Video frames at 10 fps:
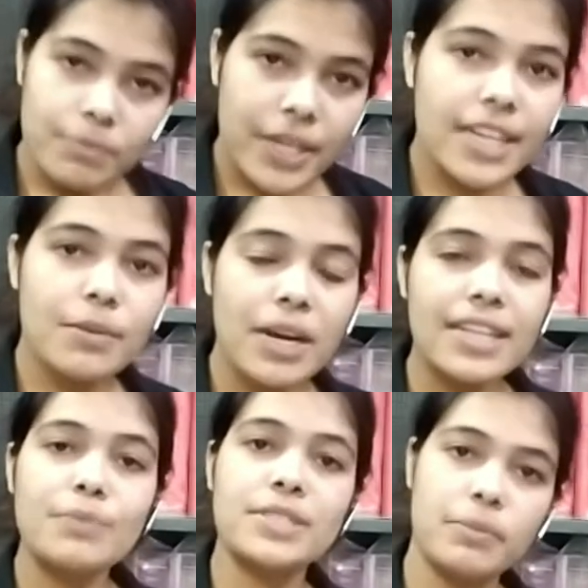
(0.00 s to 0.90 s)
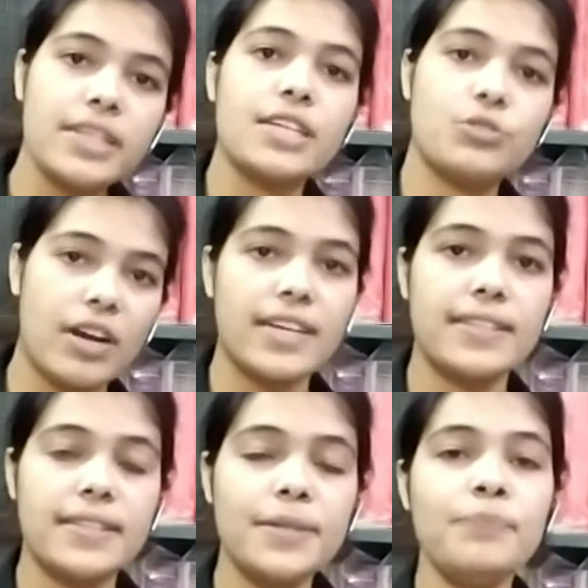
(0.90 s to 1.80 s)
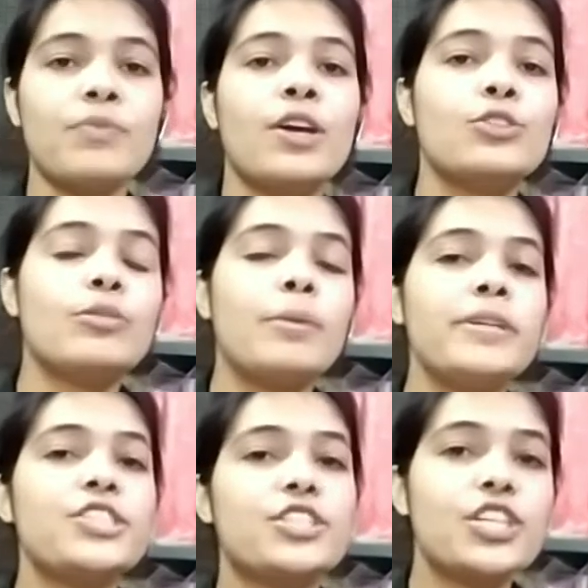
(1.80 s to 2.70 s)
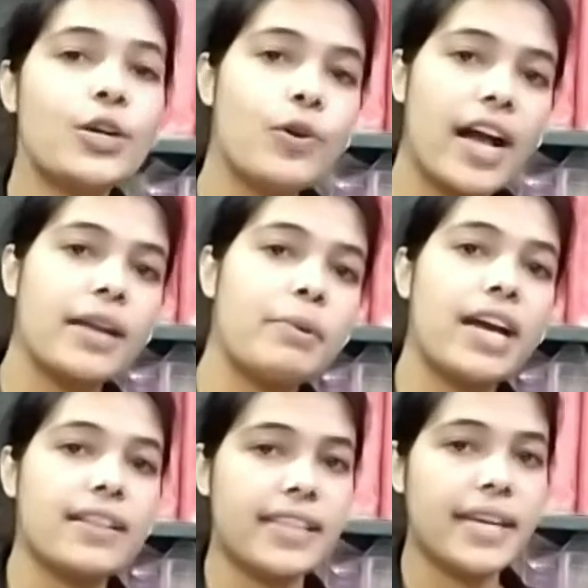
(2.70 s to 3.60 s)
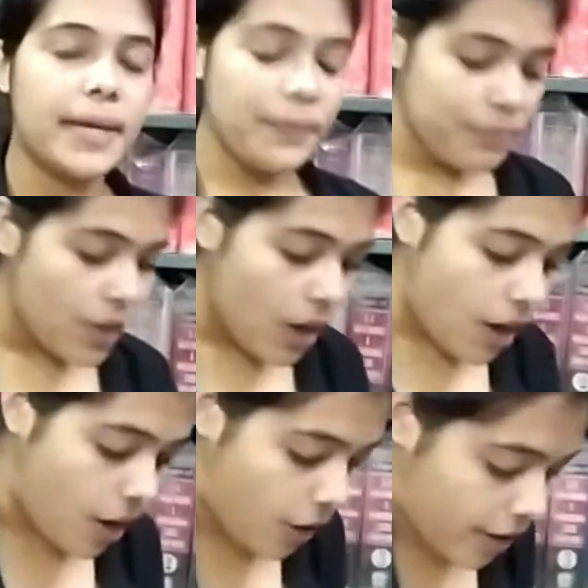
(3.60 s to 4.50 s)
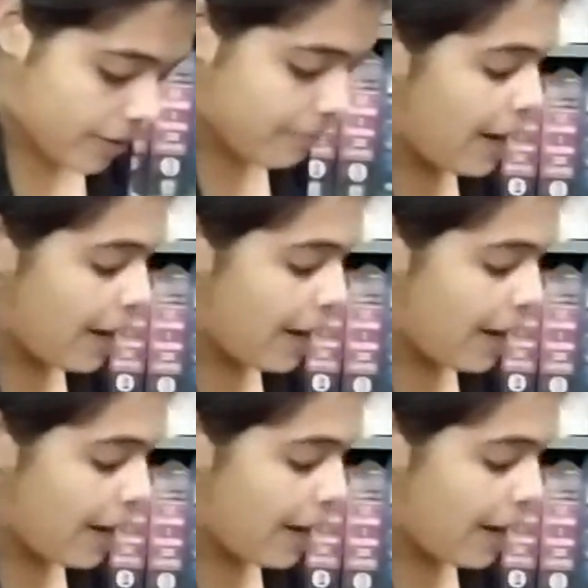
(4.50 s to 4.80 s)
ब्रेक के बाद आप सभी का स्वागत है तो हम अपनी चर्चा को आगे बढ़ाते हैं और